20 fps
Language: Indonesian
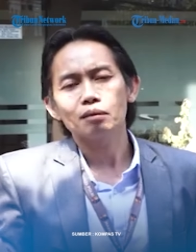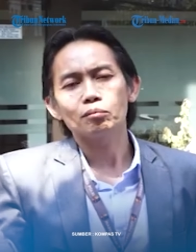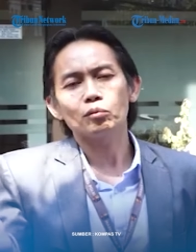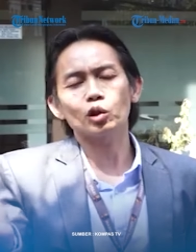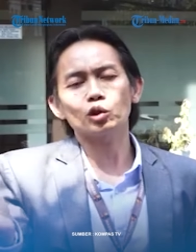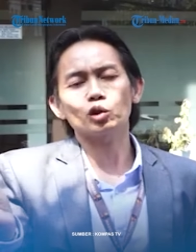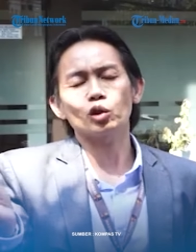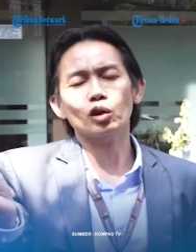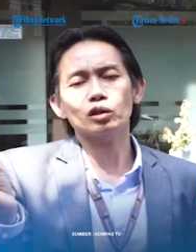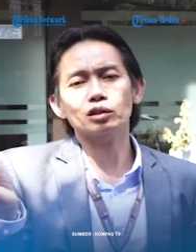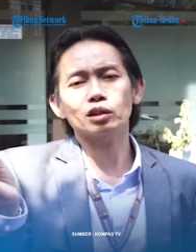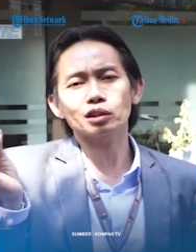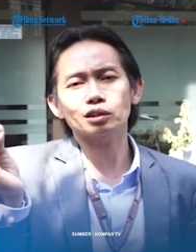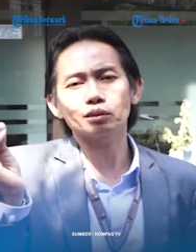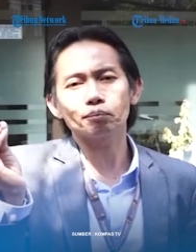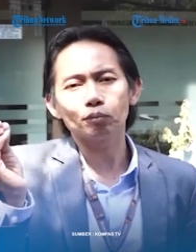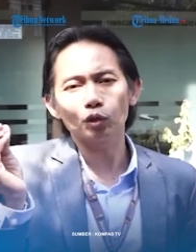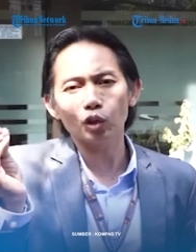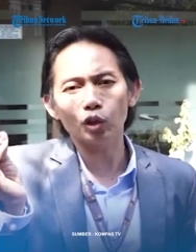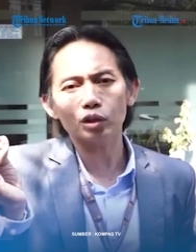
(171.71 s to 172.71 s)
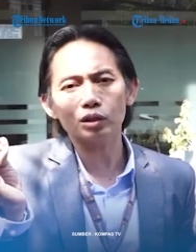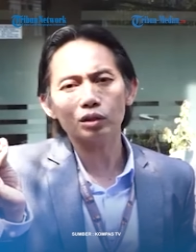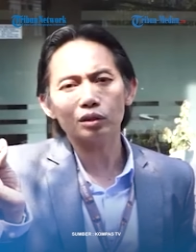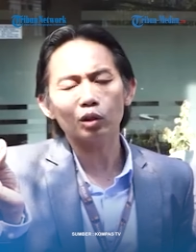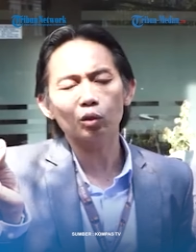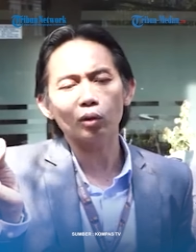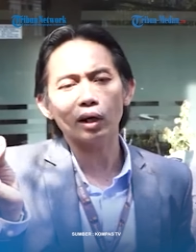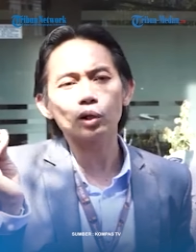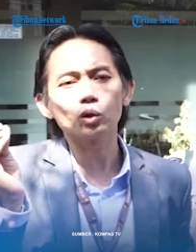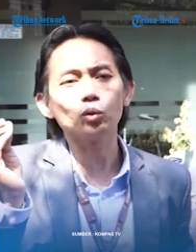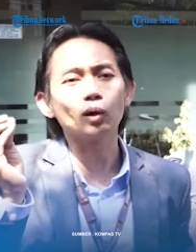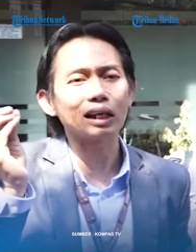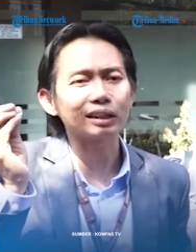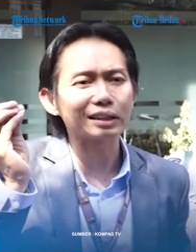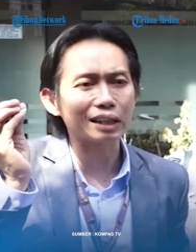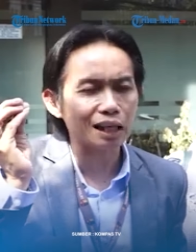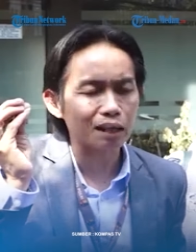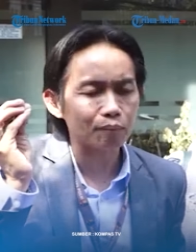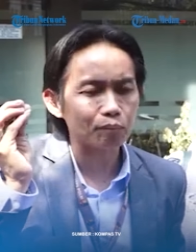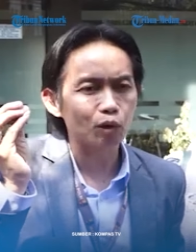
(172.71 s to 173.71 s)
motor tersebut
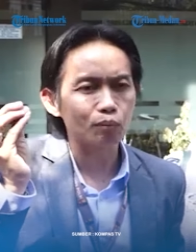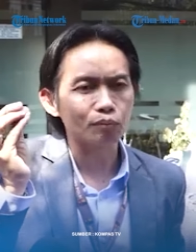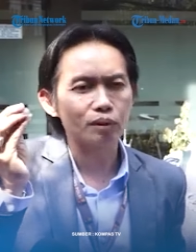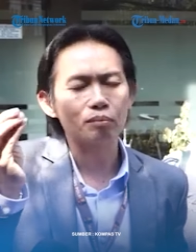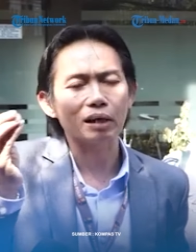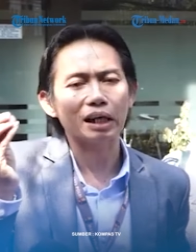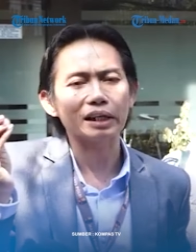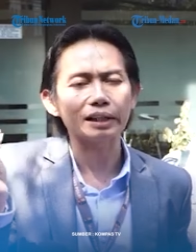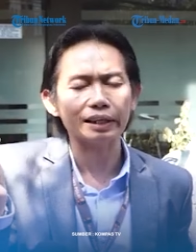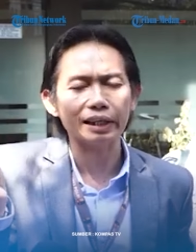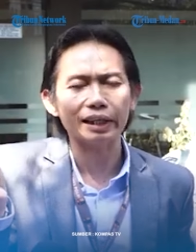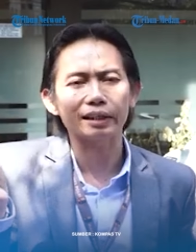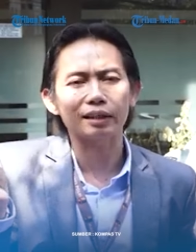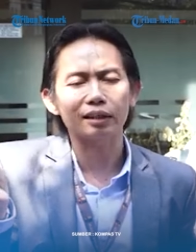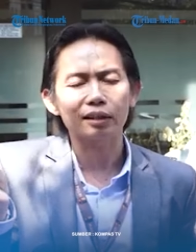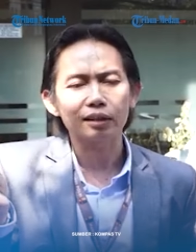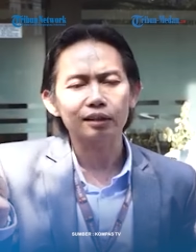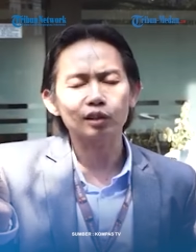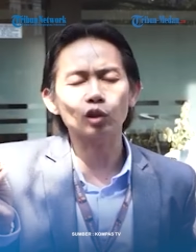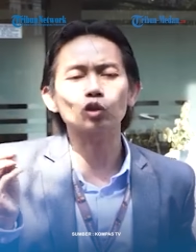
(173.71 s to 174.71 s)
dua-duanya belum dibalikin,